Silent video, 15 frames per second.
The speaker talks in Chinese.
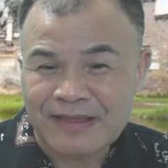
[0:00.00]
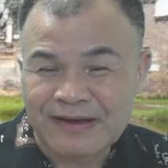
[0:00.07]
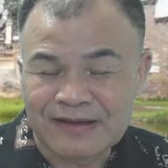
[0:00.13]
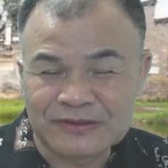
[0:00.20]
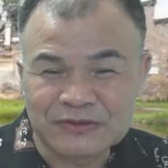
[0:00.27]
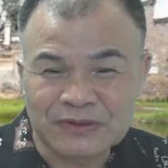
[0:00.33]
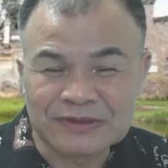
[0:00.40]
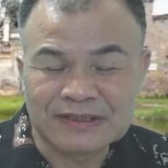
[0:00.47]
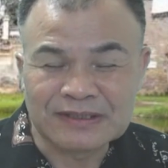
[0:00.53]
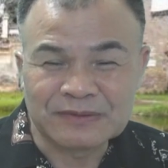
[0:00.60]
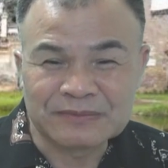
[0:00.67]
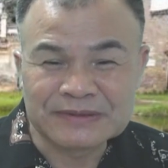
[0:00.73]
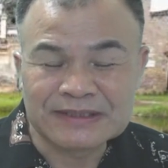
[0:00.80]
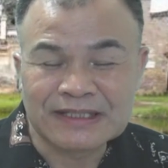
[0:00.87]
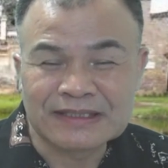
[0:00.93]
啊，所以呢，我
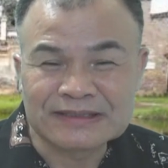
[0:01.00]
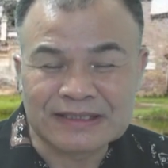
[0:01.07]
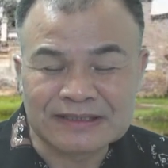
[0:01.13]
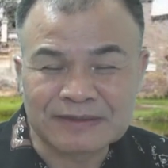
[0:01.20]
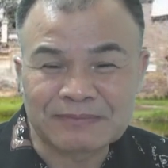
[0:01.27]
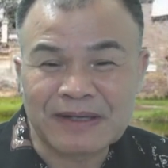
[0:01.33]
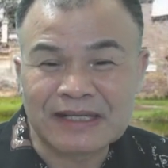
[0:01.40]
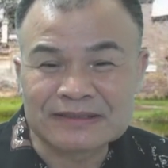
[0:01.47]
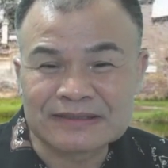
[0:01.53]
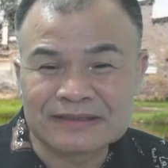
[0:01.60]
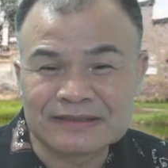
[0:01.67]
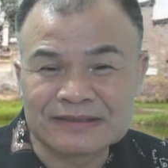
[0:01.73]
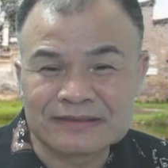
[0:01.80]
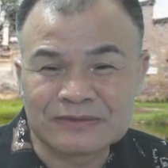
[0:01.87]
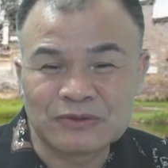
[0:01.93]
们现在讲的八
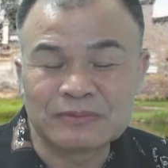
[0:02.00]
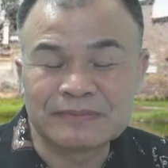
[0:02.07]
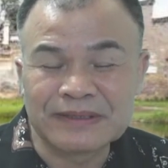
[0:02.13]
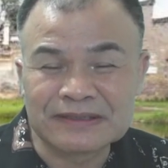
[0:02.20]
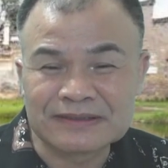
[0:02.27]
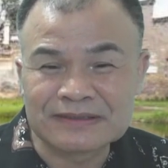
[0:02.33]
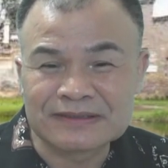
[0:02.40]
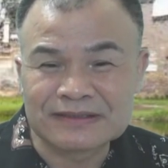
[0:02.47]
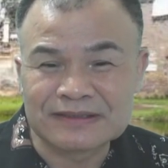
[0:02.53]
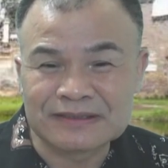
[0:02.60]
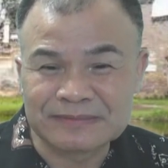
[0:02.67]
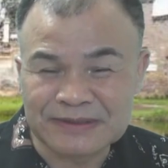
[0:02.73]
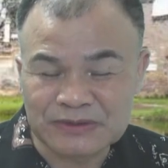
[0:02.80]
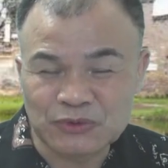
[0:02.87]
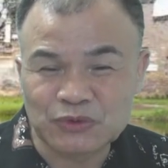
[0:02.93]
字论命是
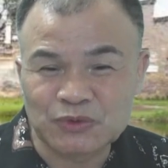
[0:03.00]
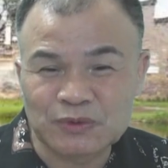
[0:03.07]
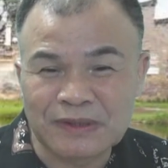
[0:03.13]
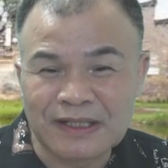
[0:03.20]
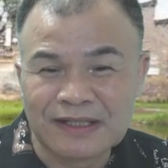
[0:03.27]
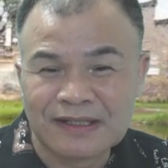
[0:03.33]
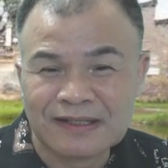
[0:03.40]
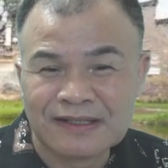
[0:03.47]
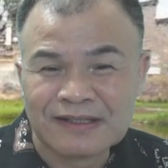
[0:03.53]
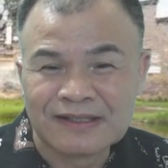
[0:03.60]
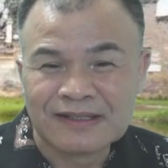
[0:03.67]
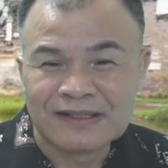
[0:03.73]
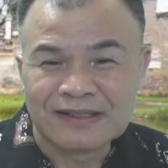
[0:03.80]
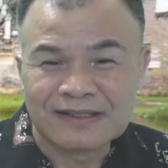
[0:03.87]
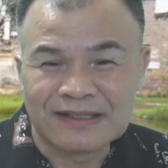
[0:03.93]
的平术了。
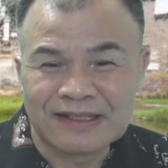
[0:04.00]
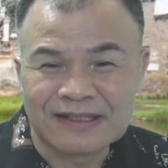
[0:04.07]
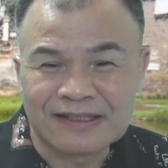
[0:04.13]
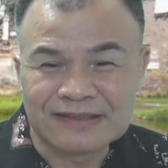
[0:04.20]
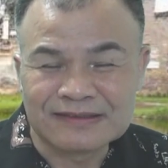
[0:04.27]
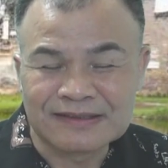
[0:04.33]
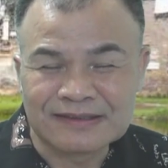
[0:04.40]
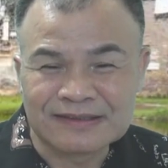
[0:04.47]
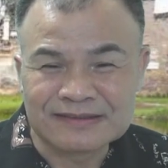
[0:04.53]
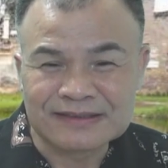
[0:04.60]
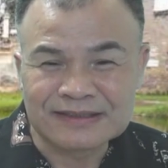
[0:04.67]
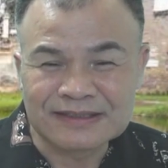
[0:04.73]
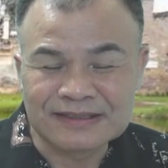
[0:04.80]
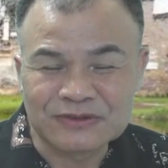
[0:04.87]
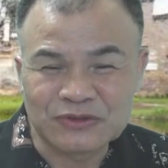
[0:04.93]
那呃，
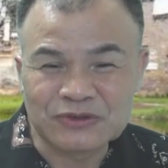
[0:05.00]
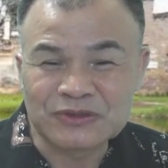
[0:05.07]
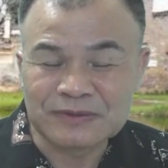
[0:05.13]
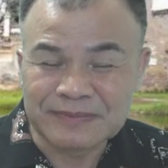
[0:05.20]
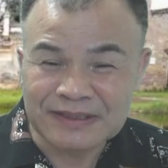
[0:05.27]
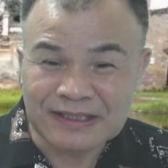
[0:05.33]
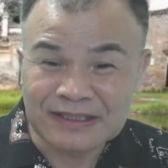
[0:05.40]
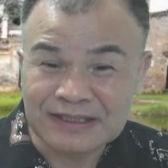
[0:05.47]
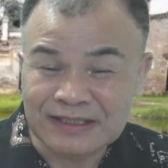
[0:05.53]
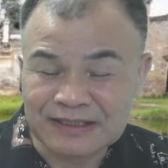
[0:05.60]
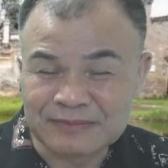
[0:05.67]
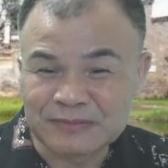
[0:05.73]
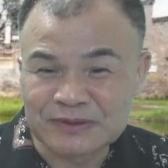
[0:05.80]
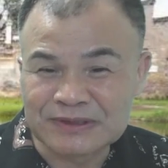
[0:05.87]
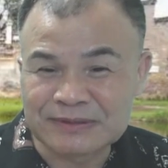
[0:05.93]
这个徐子平呢，可
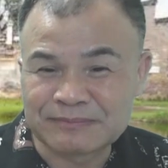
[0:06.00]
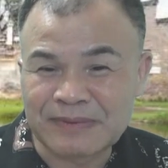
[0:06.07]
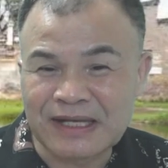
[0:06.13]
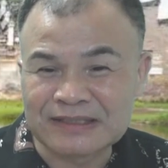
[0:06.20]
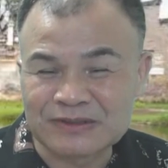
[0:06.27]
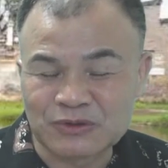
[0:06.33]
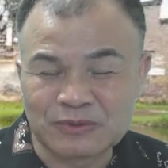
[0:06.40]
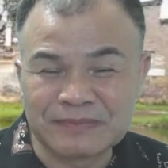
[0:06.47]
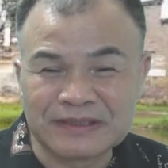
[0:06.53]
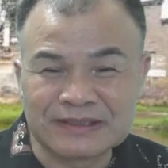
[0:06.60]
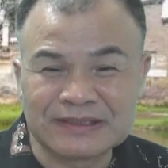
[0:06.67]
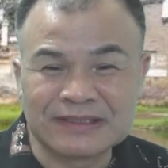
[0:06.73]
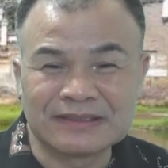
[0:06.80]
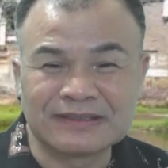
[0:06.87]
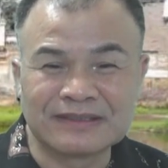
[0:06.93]
能不是八字论命
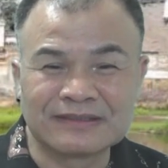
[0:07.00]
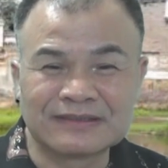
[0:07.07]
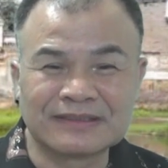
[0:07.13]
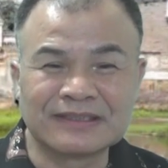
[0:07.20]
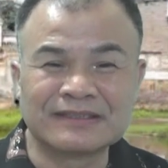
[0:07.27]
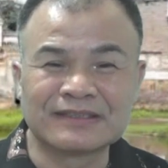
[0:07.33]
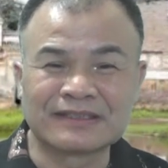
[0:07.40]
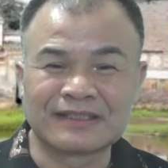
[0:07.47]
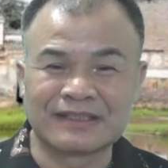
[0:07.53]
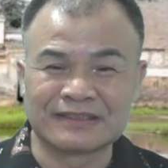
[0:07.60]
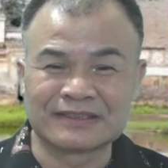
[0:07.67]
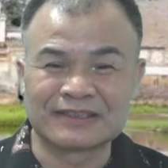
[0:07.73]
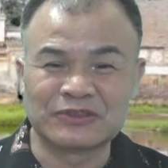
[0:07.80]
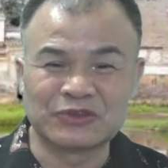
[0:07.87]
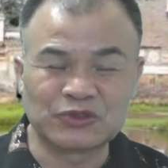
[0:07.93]
第一人，第一人可
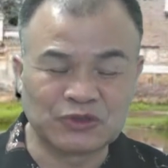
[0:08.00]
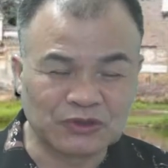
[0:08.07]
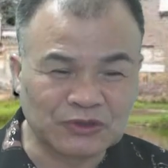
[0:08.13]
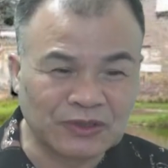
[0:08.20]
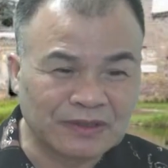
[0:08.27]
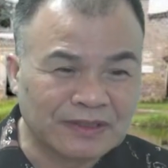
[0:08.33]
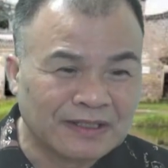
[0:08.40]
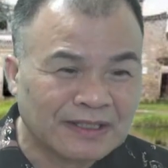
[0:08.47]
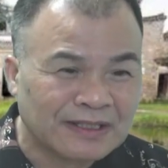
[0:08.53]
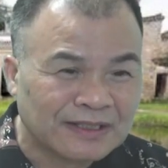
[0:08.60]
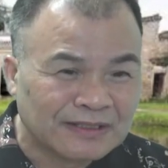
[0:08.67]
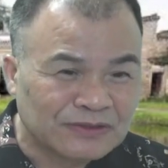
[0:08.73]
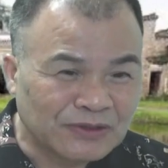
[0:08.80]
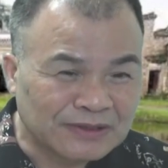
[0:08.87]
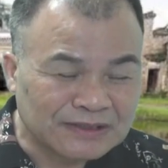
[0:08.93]
能是李旭中。
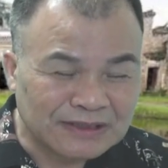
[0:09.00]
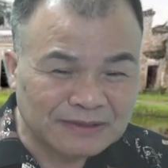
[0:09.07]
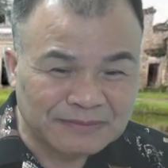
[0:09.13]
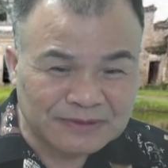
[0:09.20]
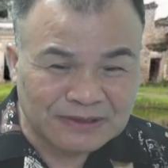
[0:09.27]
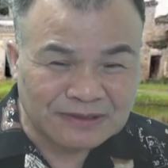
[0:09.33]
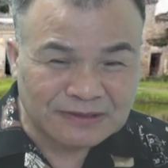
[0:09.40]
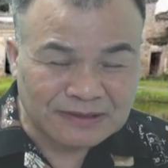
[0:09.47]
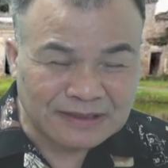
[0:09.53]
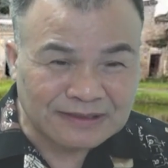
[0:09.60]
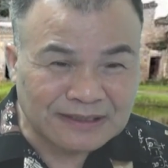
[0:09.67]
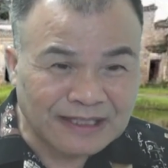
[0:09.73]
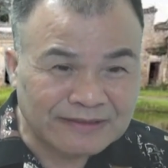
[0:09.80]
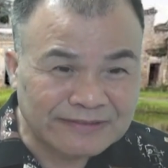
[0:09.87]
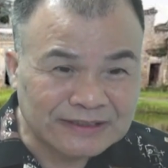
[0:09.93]
所以今天我们就
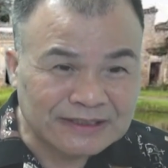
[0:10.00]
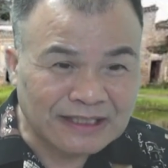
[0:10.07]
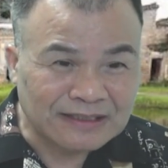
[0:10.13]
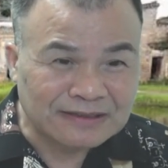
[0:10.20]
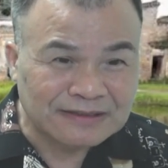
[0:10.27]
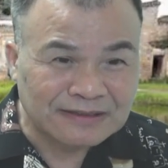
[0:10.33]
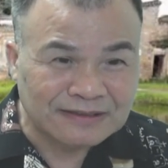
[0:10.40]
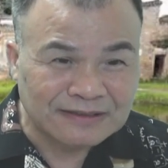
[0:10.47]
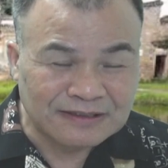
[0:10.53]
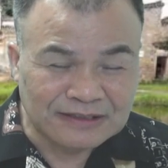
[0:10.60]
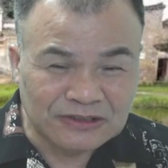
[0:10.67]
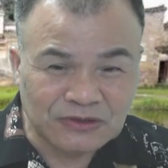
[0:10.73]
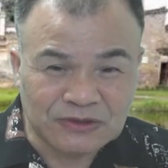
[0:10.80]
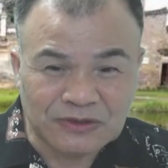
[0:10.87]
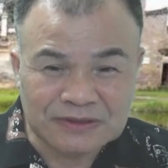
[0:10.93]
跟大家分享
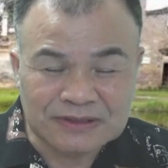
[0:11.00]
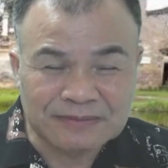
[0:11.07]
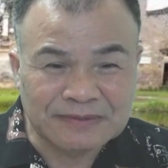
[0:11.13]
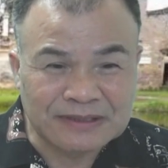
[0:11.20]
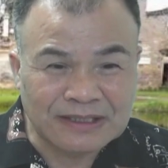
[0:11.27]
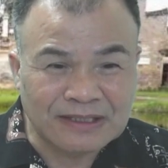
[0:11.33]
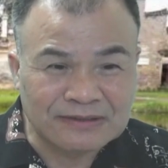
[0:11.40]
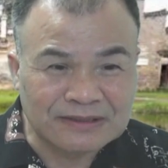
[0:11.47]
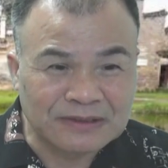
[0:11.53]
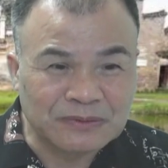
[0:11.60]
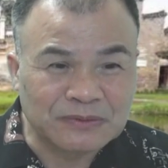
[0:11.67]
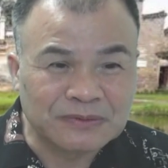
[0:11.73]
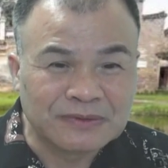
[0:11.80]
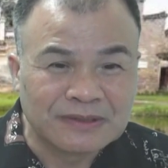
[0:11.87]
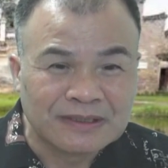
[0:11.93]
李旭中这么一号人
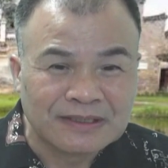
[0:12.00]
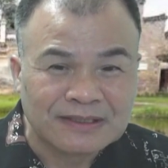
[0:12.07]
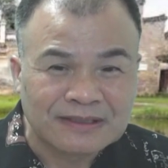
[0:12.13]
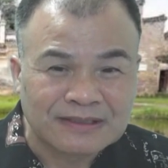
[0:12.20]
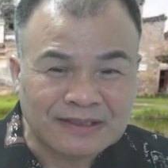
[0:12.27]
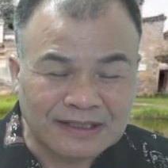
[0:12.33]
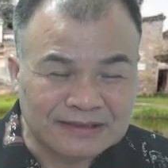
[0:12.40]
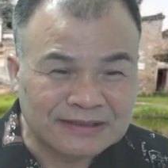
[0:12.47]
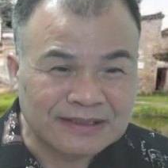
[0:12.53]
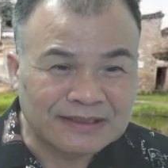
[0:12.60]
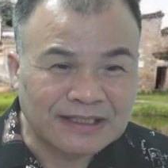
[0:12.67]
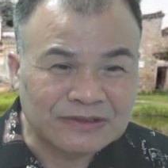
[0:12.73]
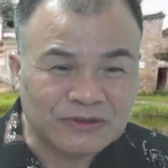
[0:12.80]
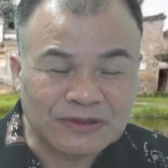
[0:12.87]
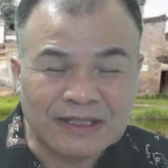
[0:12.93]
物。感谢
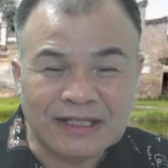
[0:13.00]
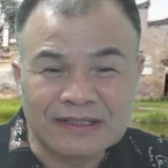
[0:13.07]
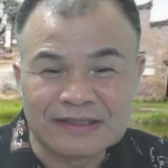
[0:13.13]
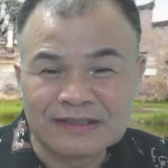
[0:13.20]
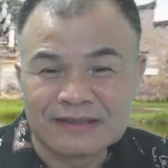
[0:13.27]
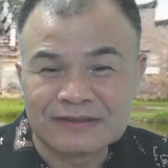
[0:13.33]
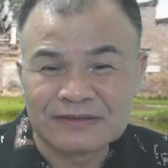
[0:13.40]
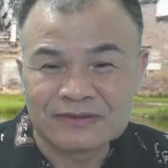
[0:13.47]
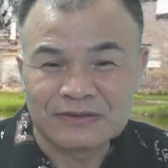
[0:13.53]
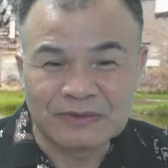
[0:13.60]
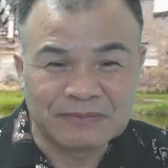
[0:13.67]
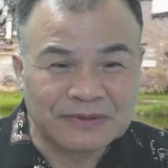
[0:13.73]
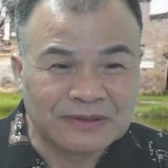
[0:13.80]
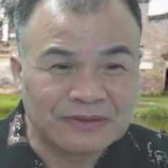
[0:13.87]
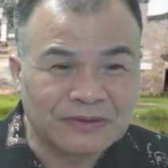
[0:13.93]
大家收看，我
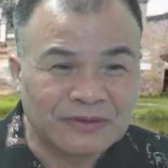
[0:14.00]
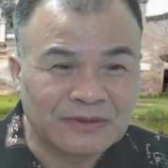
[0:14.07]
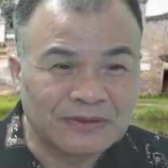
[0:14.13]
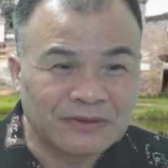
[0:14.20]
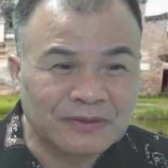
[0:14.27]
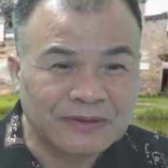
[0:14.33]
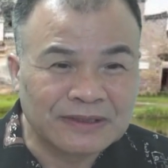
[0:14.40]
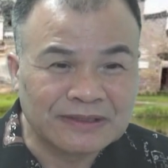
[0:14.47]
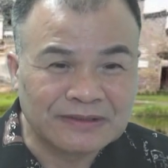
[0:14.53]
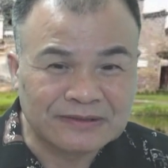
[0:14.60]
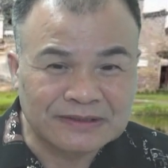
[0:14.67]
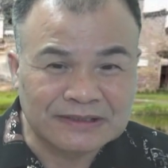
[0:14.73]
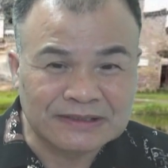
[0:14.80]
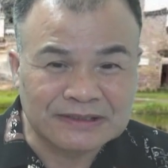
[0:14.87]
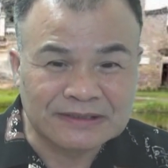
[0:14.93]
们后会
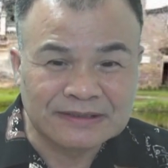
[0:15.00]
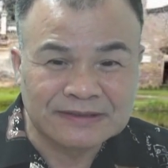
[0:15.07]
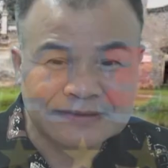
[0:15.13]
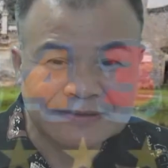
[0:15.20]
有期。